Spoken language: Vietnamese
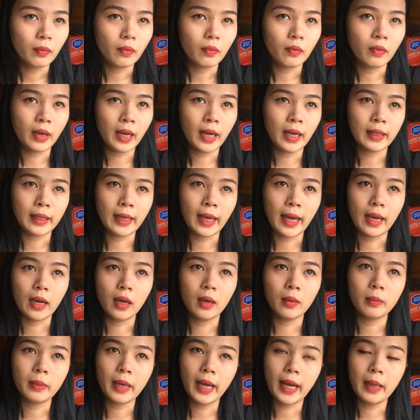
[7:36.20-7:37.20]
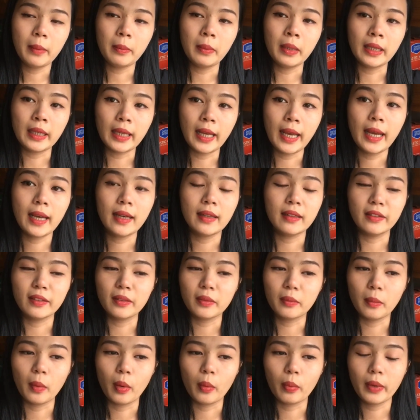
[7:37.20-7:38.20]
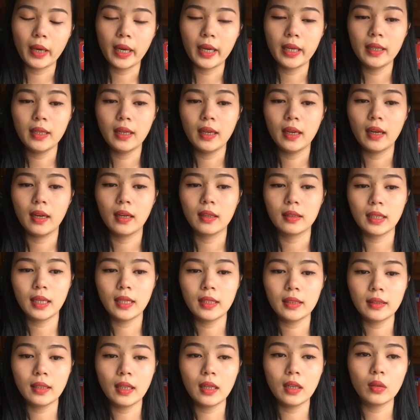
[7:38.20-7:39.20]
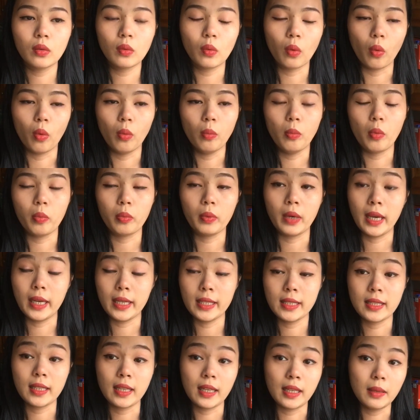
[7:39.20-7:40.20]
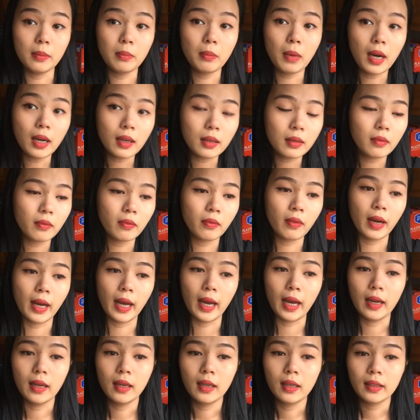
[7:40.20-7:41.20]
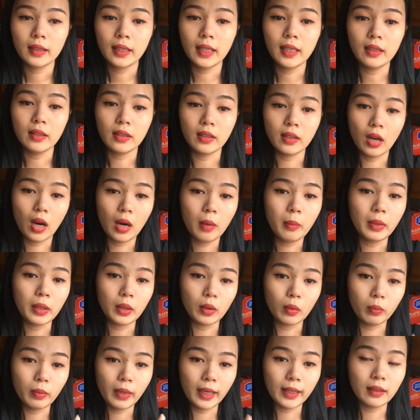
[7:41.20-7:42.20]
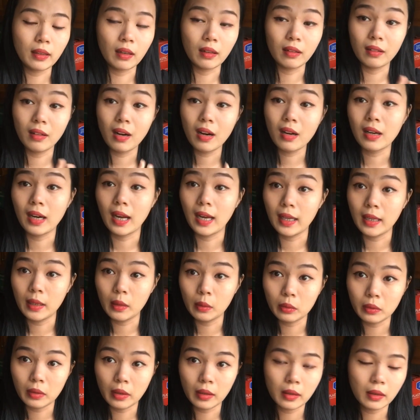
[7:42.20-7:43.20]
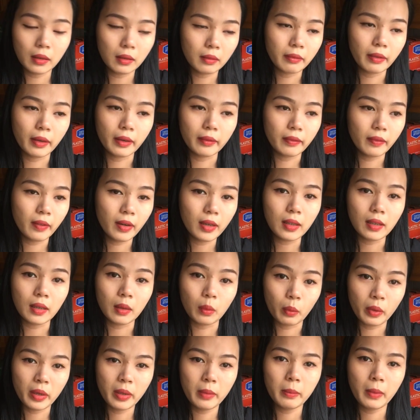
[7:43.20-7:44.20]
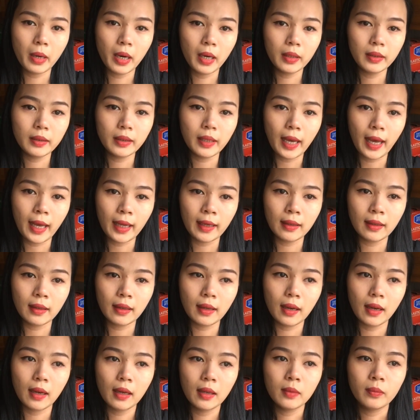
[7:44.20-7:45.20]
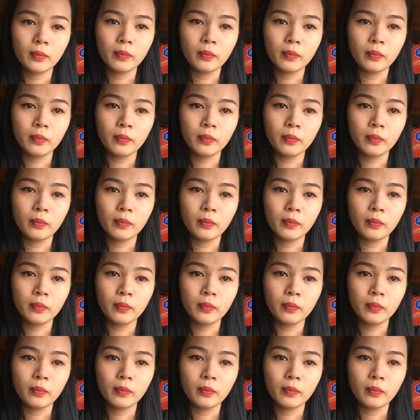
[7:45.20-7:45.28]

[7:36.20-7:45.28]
và ngày hôm nay mình nghe được một cái ờ, cái tin của một nghệ sĩ mất và cái người đó mình cũng đã từng rất là yêu thương và rất là quý mến cái anh ờ,